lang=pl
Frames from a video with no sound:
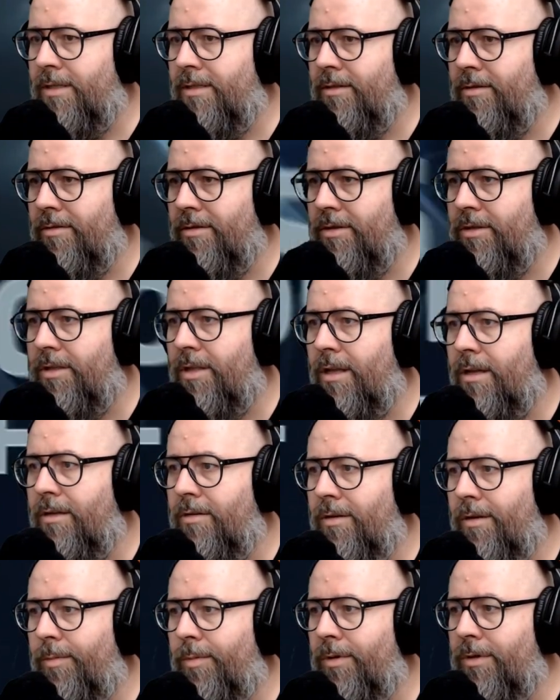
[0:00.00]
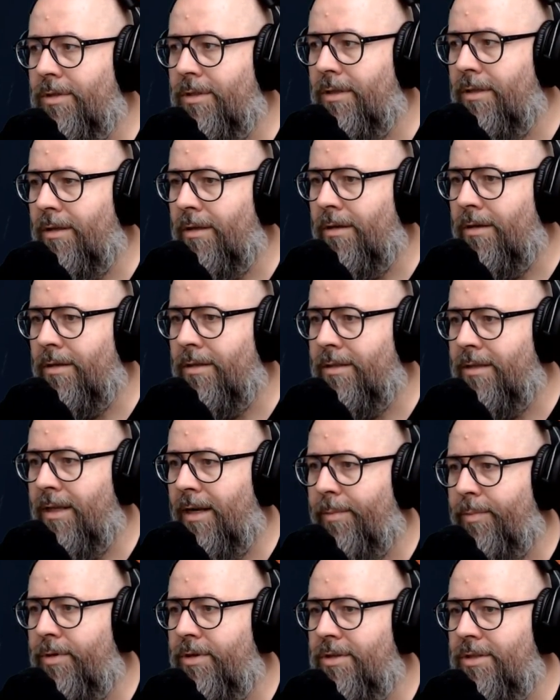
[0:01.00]
Just Cause 4, o Boże, to jest
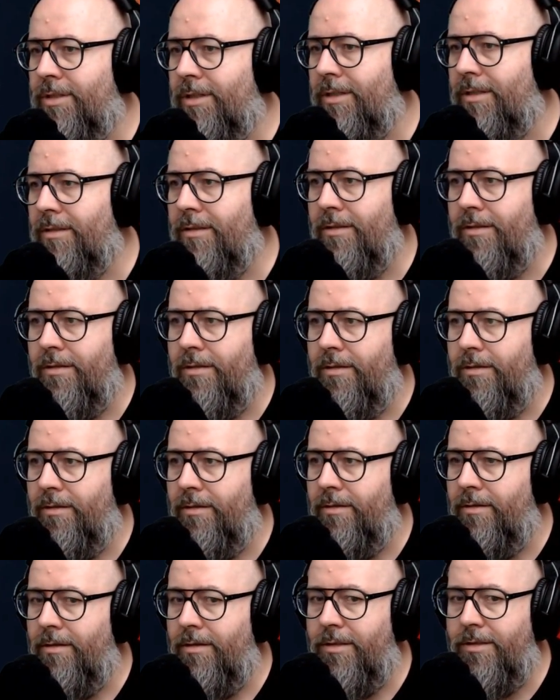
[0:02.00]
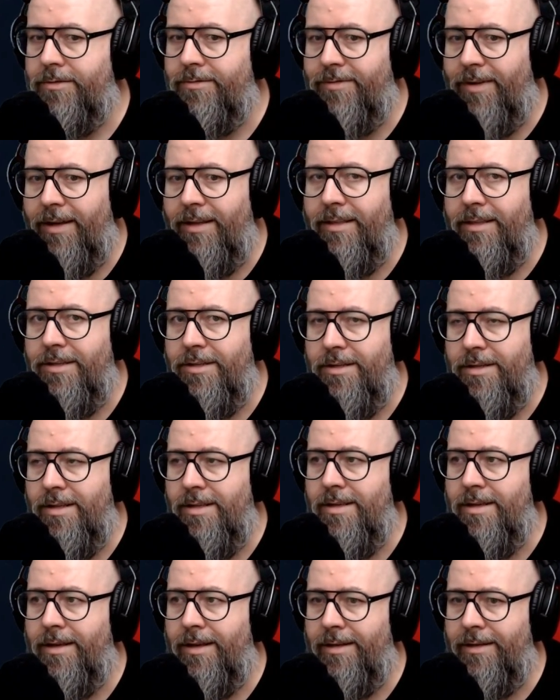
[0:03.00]
krapiszcze. Czy znaczy, fajny
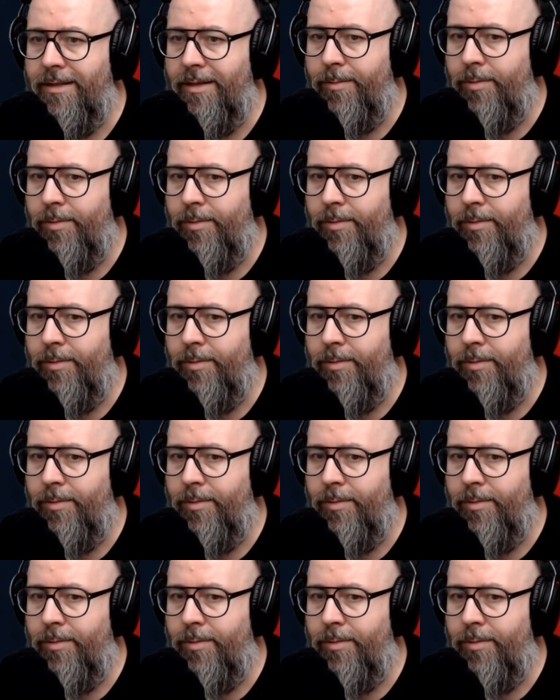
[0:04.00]
silnik,